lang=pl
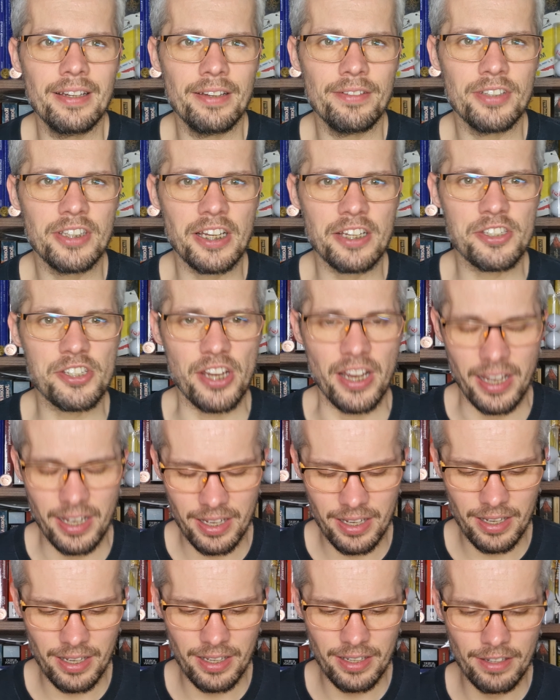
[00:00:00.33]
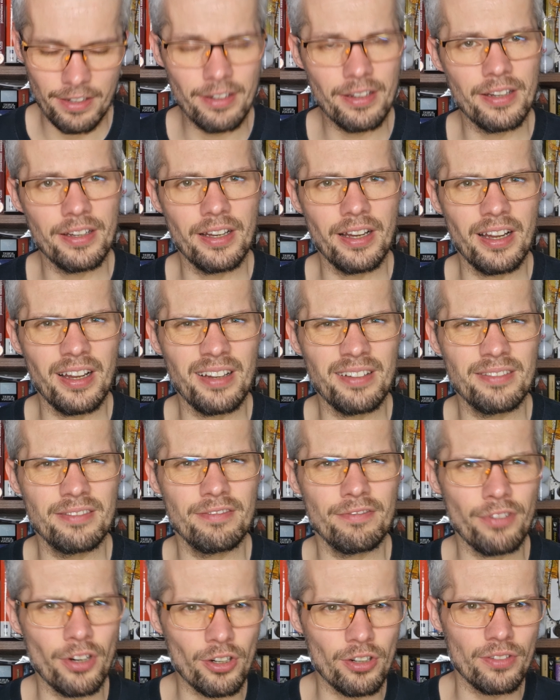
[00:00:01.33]
Witajcie. E,
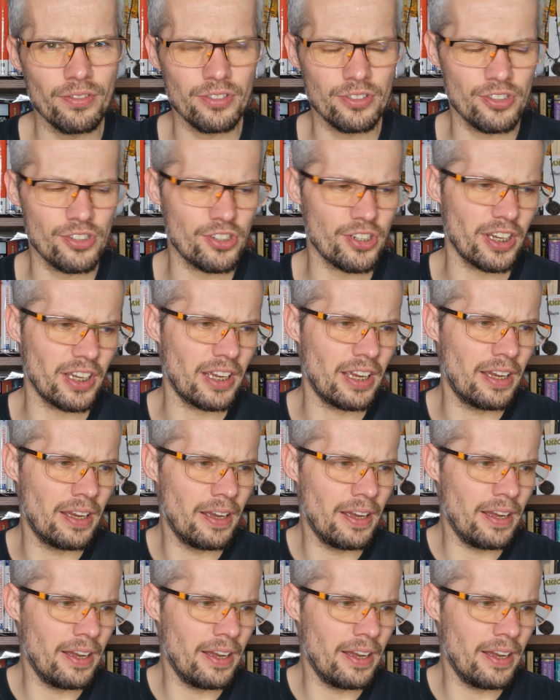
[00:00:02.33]
vlogowo dzisiaj.